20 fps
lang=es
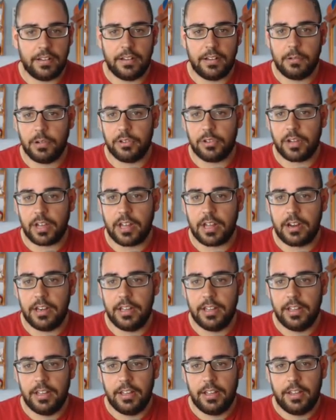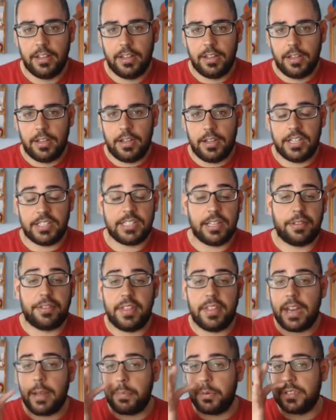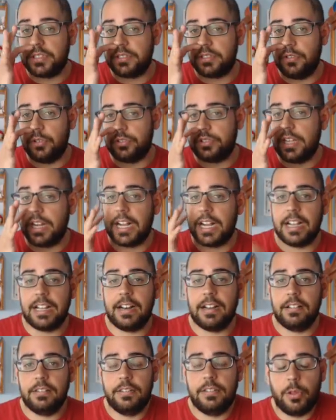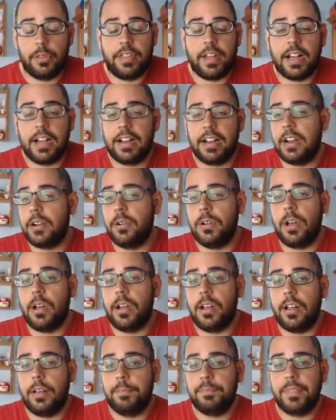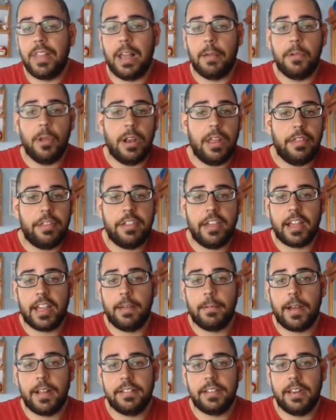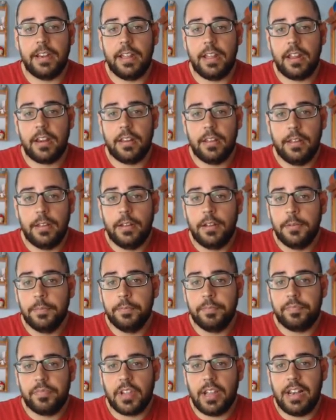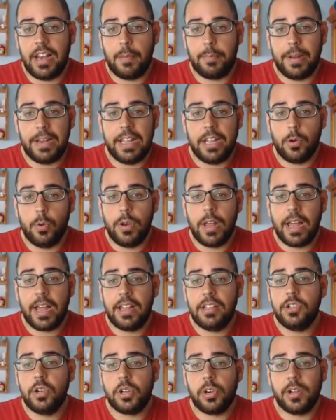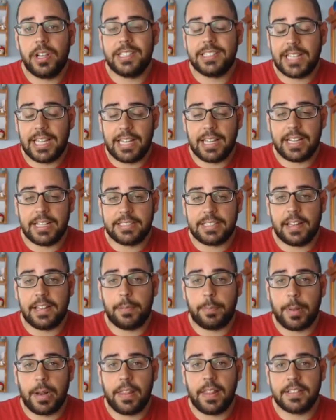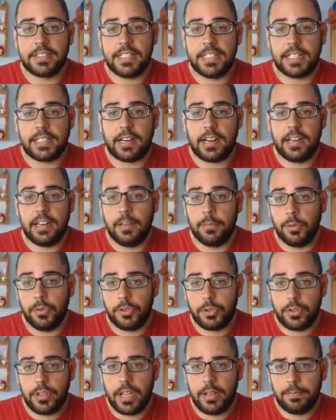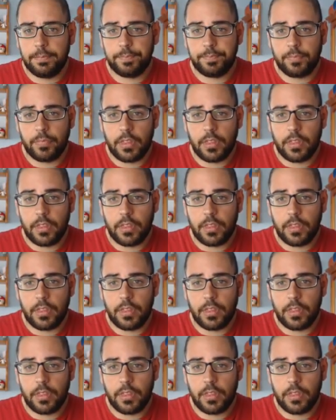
en cuanto a Harley. Esta escena pues nos deja, nos deja claro la, la violencia que va a tener la película. Yo creo que esta que está de espaldas es René Montoya,